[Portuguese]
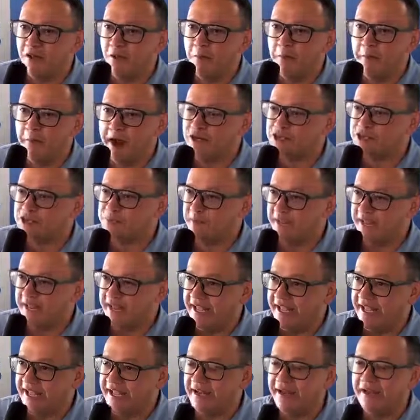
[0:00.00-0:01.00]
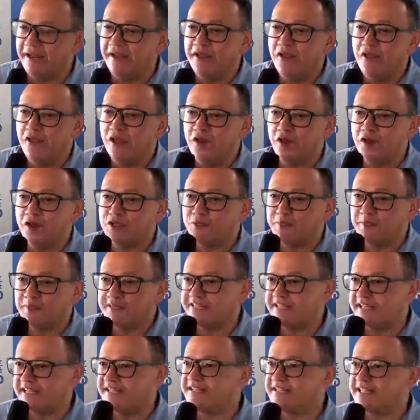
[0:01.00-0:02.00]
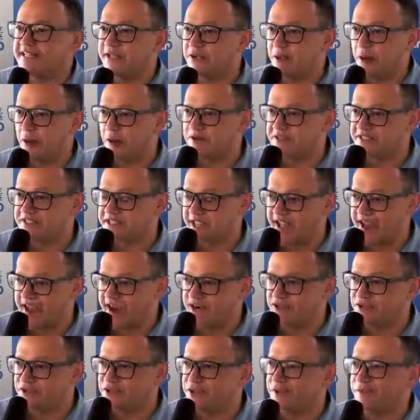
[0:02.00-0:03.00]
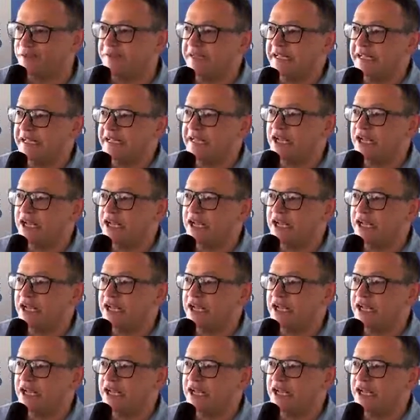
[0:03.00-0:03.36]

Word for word: o Marcos Pereira, nosso presidente estadual Sérgio.